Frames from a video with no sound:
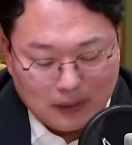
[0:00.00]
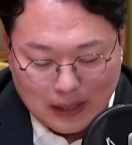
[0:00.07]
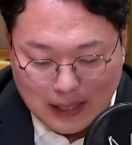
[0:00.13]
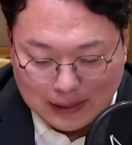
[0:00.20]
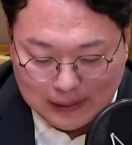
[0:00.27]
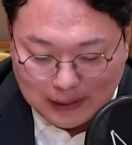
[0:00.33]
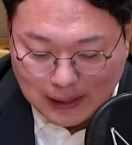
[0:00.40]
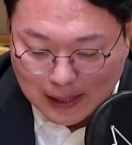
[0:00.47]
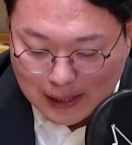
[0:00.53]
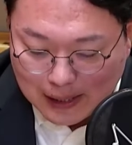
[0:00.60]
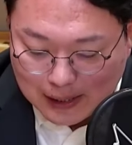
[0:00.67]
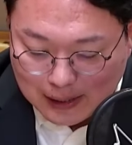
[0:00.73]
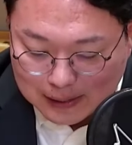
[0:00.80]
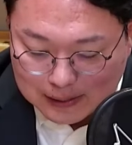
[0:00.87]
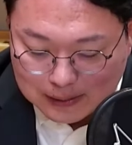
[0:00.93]

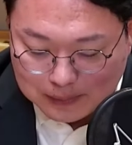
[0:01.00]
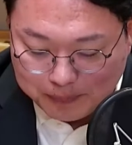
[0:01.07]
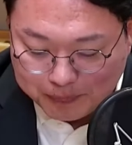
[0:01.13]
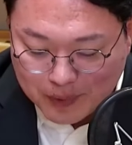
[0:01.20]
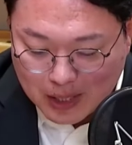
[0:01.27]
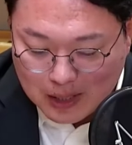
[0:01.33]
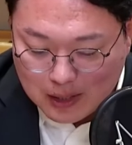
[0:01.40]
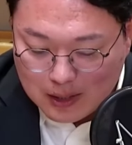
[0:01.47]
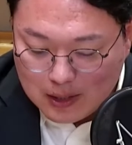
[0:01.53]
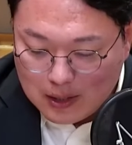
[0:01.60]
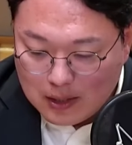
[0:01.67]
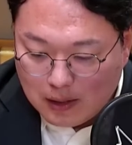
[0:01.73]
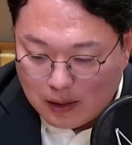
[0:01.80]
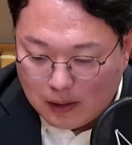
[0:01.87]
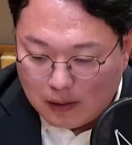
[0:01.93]
아닌가 하는
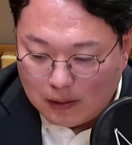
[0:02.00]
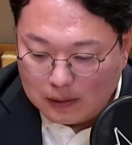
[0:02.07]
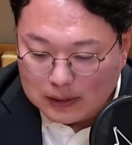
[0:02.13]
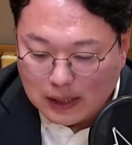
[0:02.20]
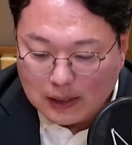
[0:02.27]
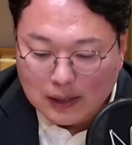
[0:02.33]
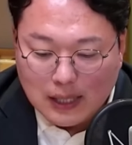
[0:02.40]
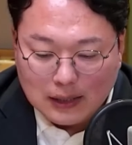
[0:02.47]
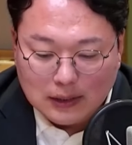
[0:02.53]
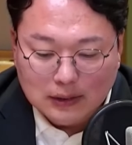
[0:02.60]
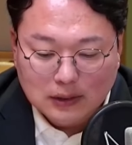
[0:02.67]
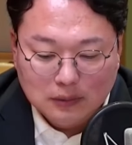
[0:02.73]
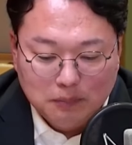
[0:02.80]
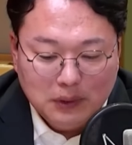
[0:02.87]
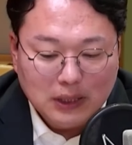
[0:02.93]
어,
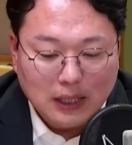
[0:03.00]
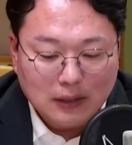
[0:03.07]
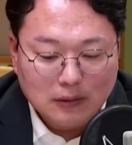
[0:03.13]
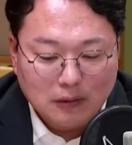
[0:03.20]
생각이 듭니다.